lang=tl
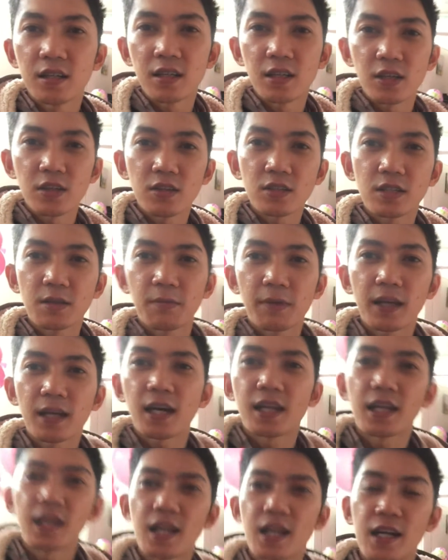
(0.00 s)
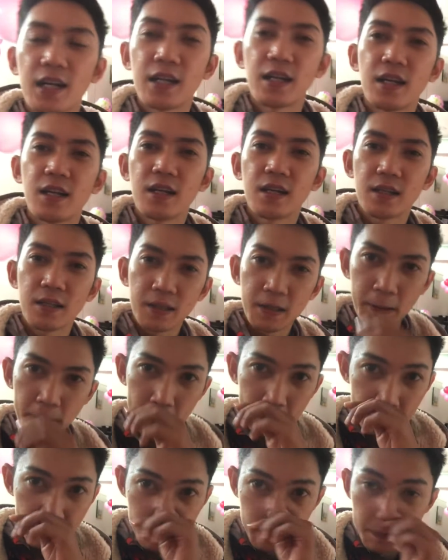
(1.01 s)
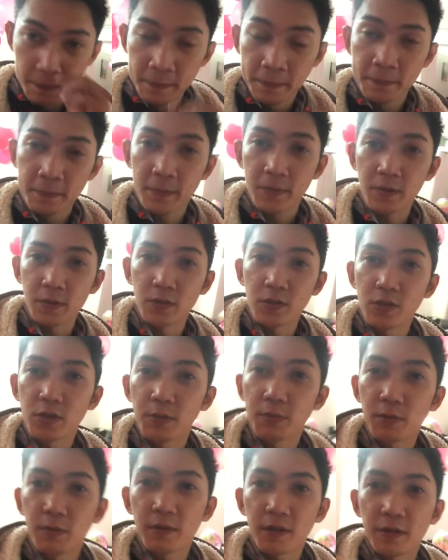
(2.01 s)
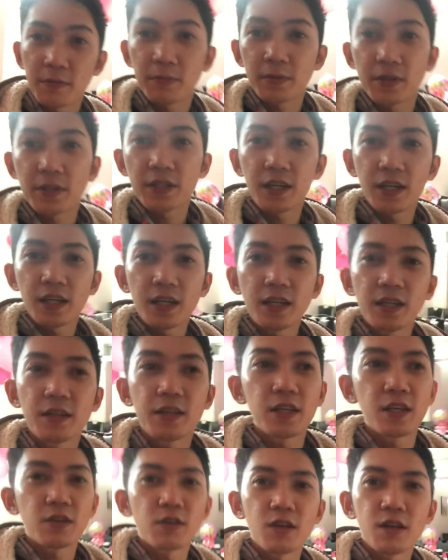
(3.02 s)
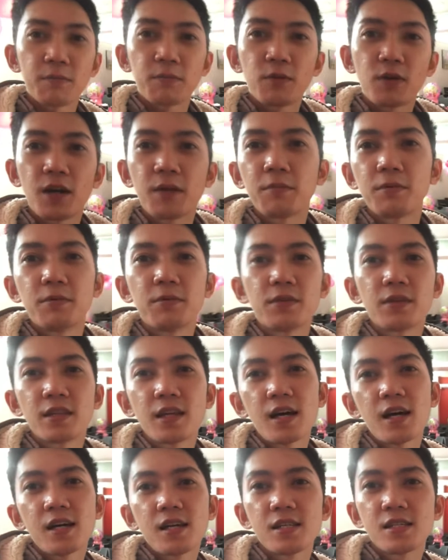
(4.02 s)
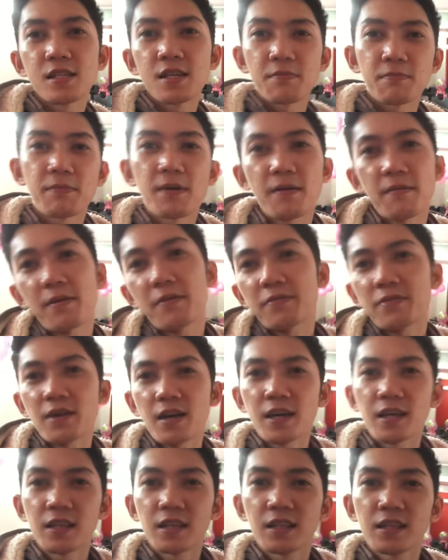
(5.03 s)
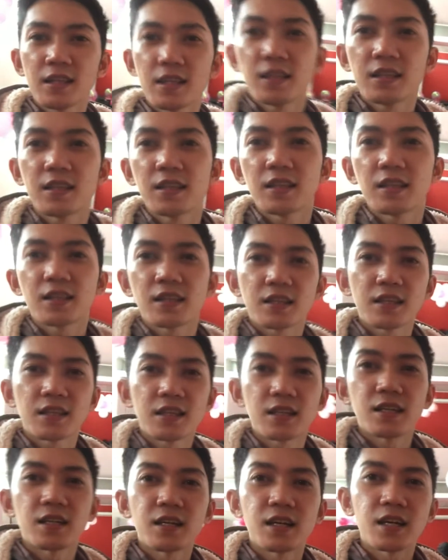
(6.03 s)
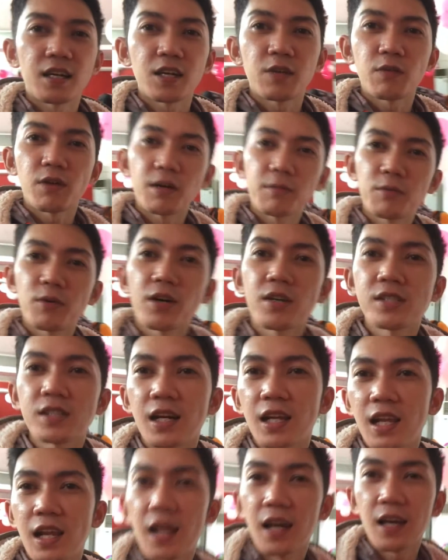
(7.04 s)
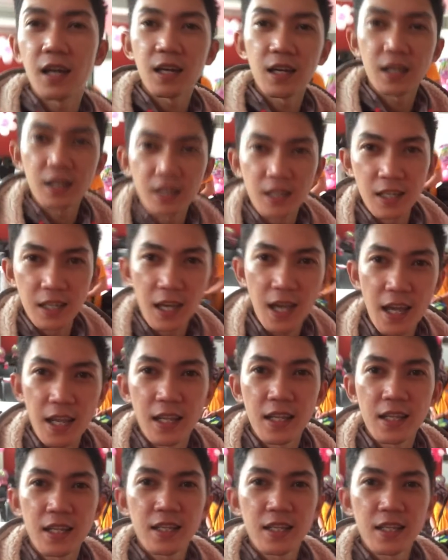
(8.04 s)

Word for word: Dito sa may Canilar gusto niyo po mag-birthday, dito lang po kayo pumunta sa Pami Fry. nag lang po kayo sa kanila. Yan.